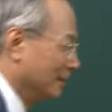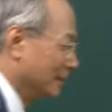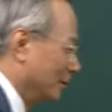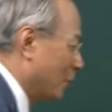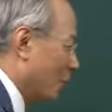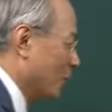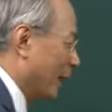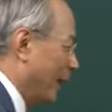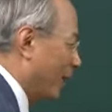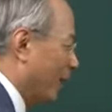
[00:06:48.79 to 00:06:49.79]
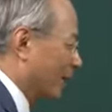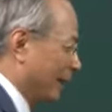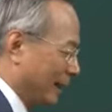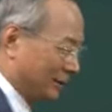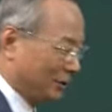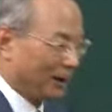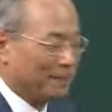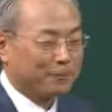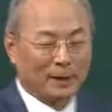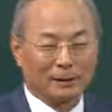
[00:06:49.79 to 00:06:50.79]
들고 온 거예요. 그래가지고
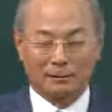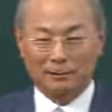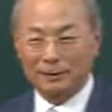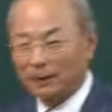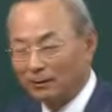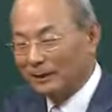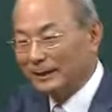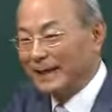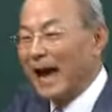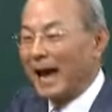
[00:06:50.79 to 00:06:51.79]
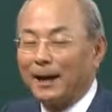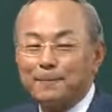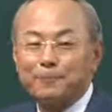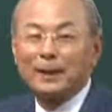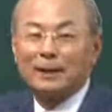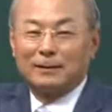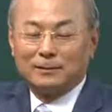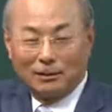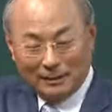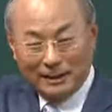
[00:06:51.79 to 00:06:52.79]
그거를 섞는데
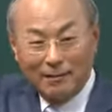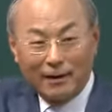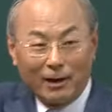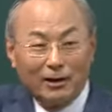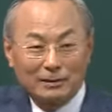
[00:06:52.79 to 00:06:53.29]
섞는 거예요.